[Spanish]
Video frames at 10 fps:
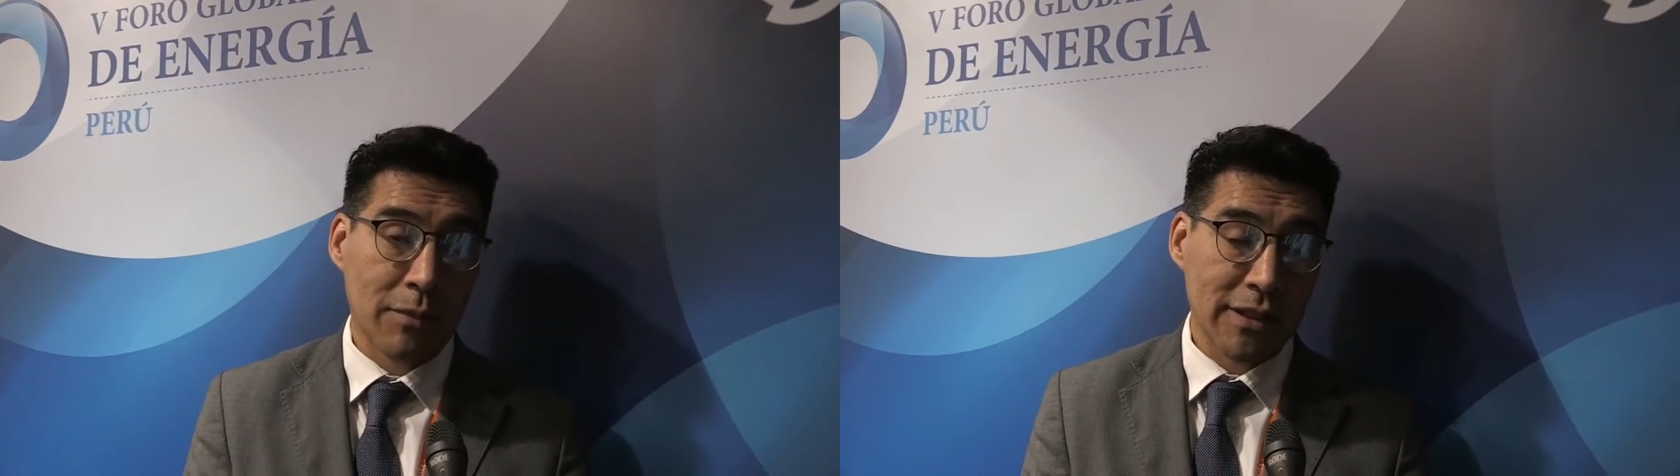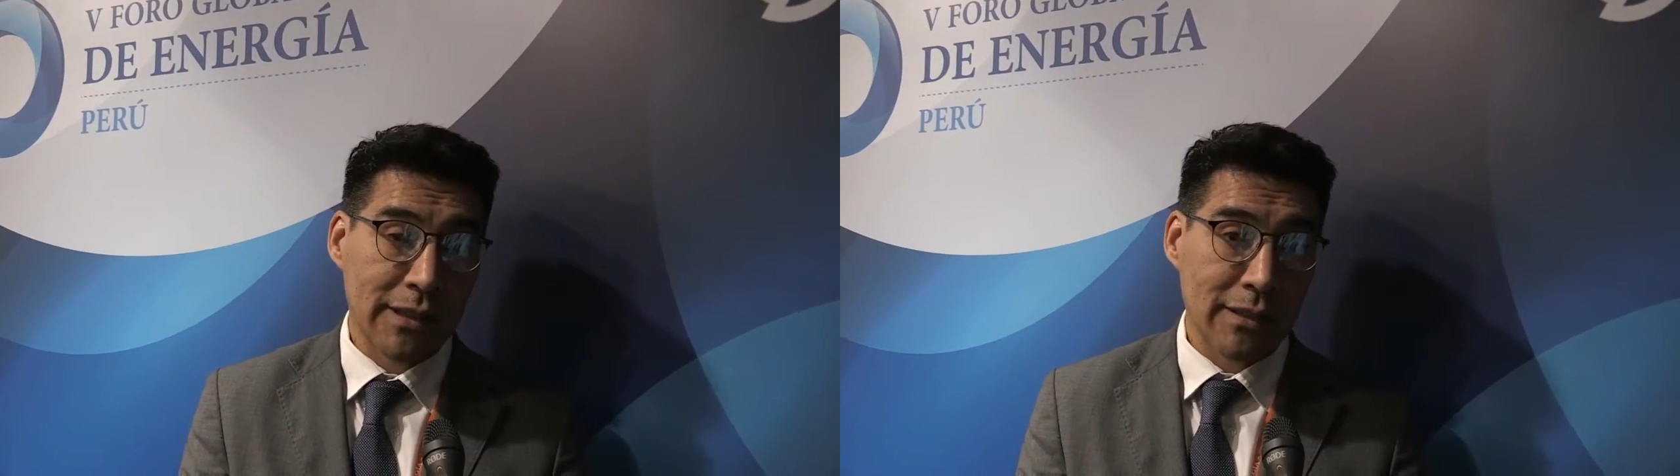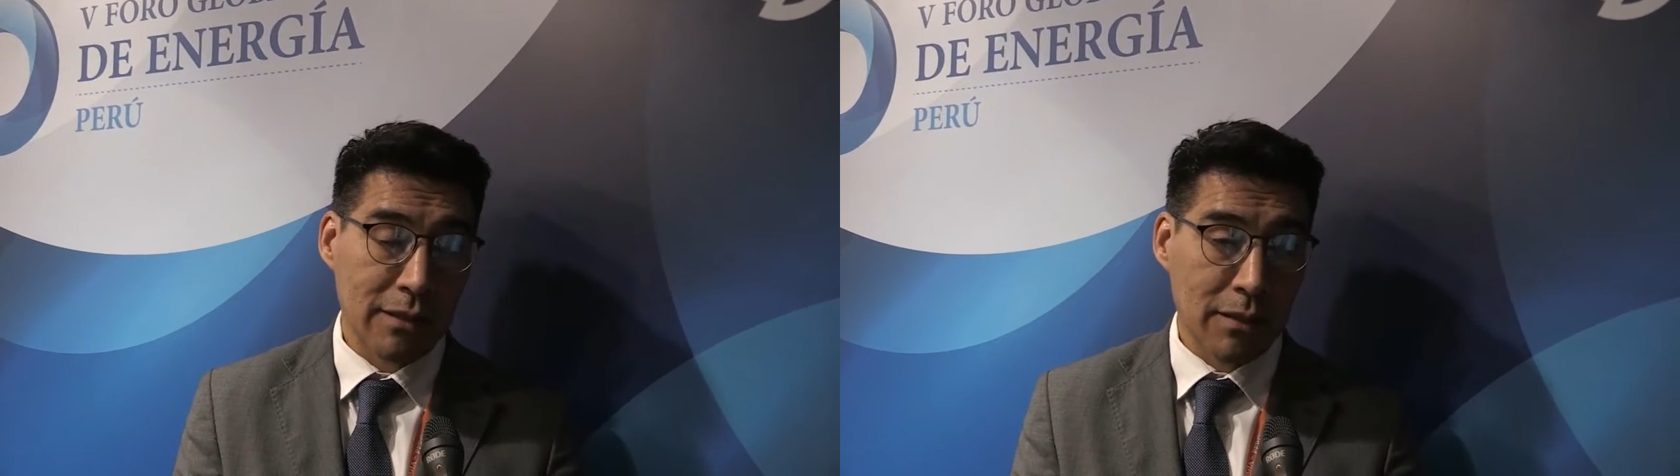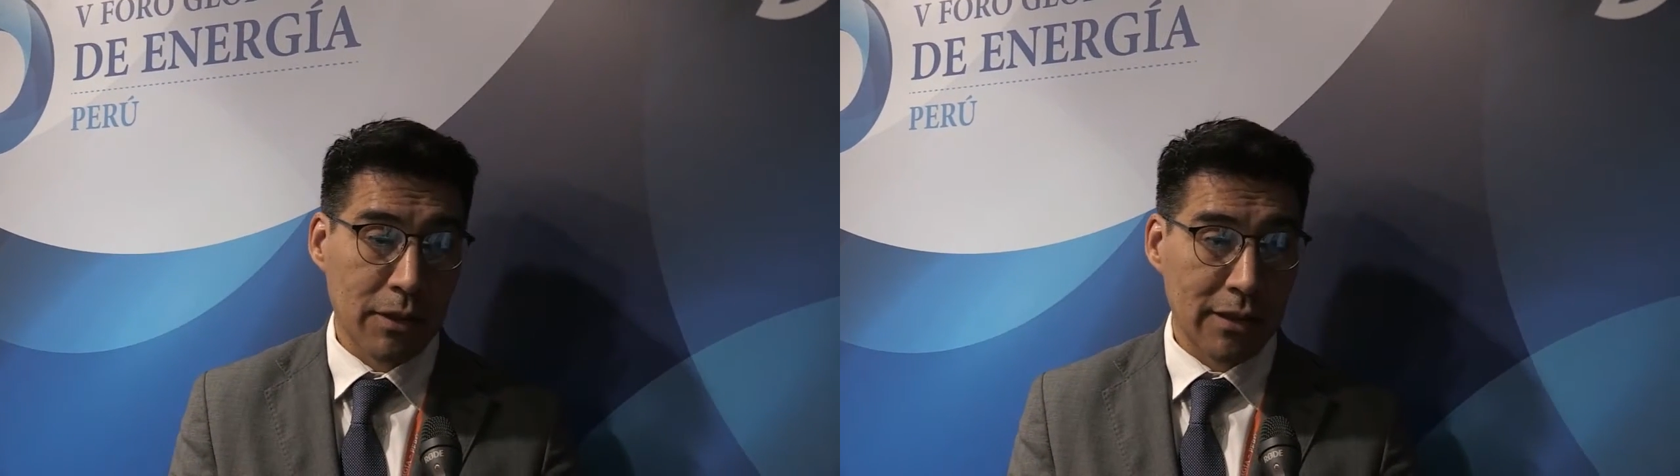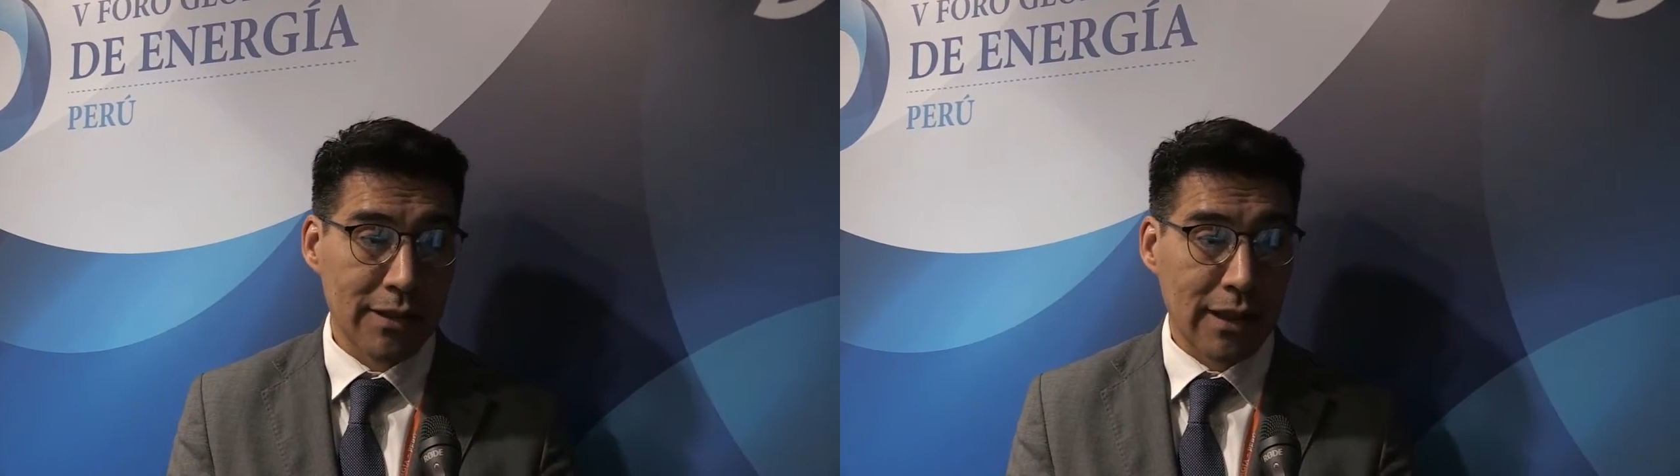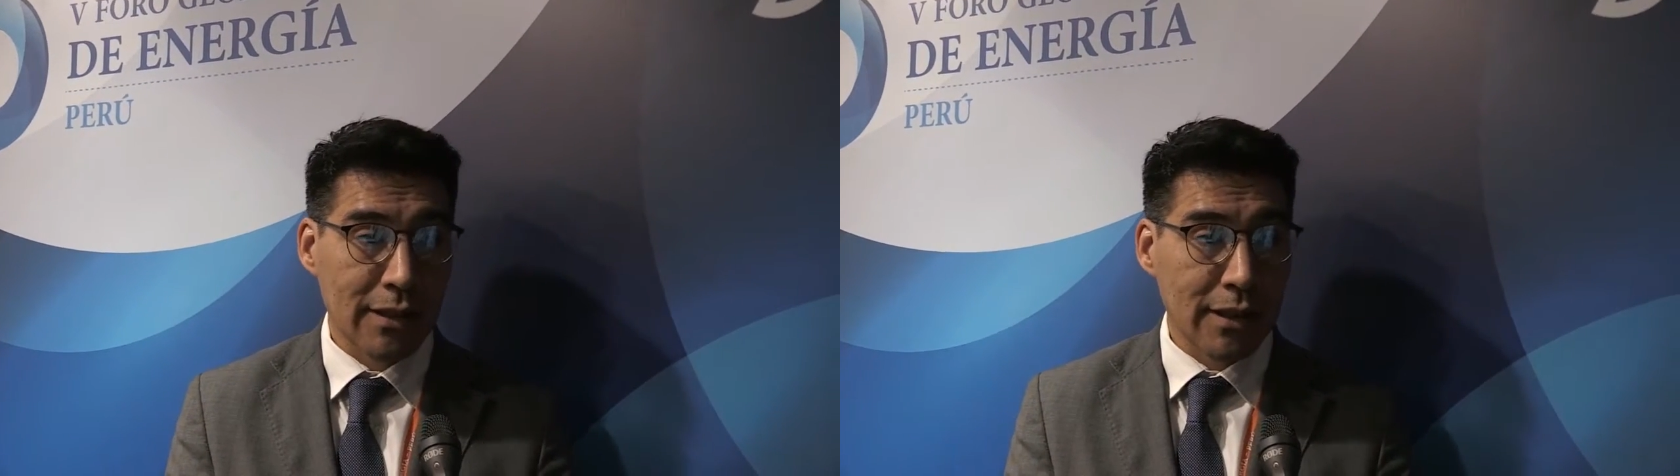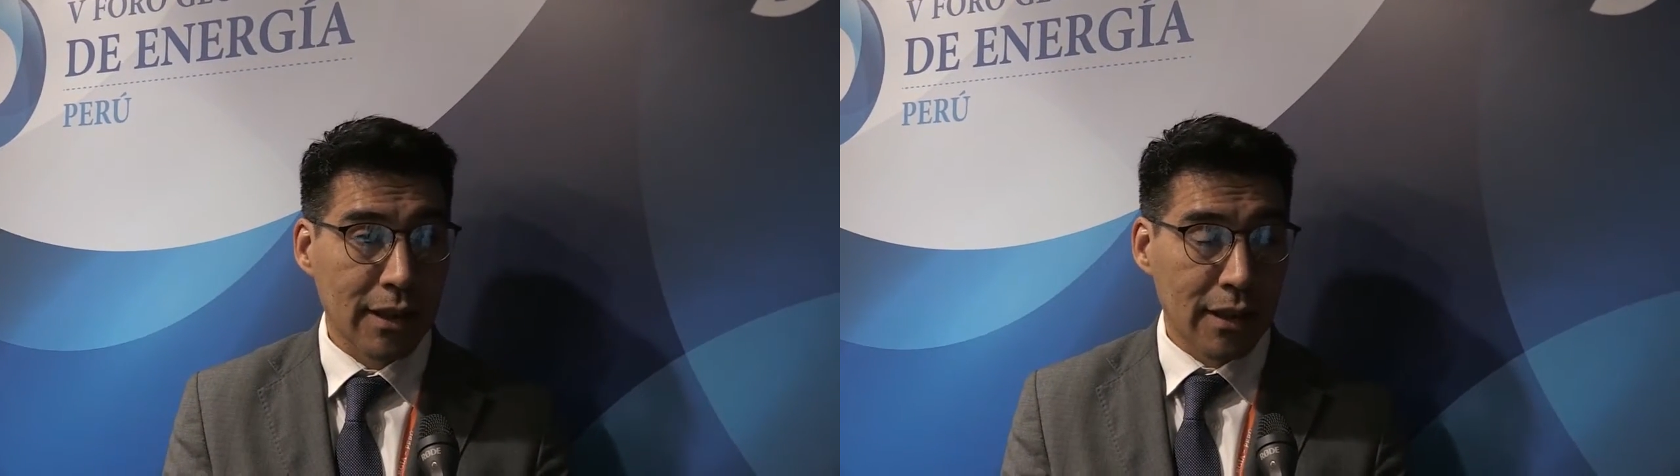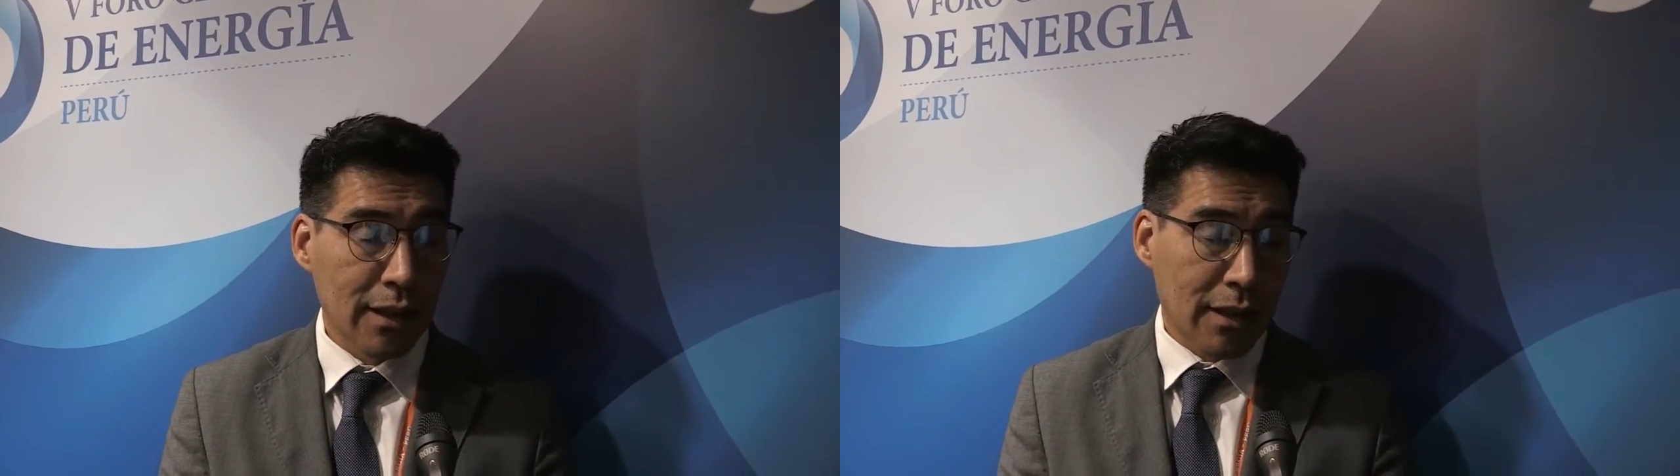matriz, eléctrica